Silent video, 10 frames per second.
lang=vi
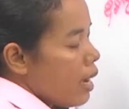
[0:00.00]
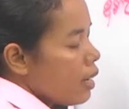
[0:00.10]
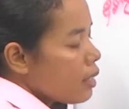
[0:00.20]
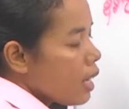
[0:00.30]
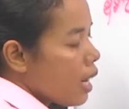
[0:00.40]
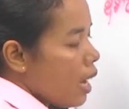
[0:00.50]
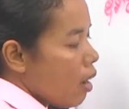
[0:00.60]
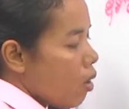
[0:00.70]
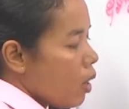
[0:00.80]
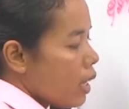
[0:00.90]
cà
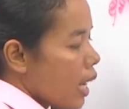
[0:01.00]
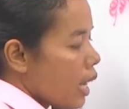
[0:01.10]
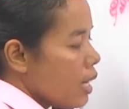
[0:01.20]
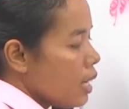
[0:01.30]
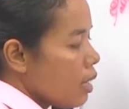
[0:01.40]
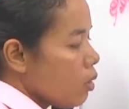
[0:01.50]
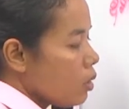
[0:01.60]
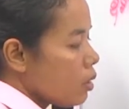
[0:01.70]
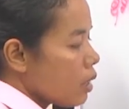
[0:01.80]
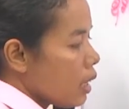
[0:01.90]
rào cái nào nơi khăn
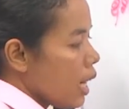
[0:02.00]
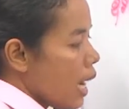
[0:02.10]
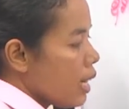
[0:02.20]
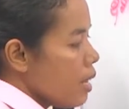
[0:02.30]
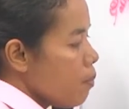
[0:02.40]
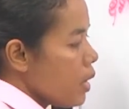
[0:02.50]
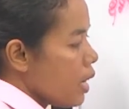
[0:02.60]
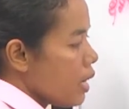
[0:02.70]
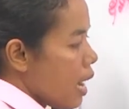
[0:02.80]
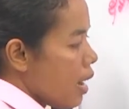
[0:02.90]
tạt tạ đấy miên
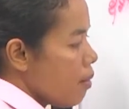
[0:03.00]
ấy đái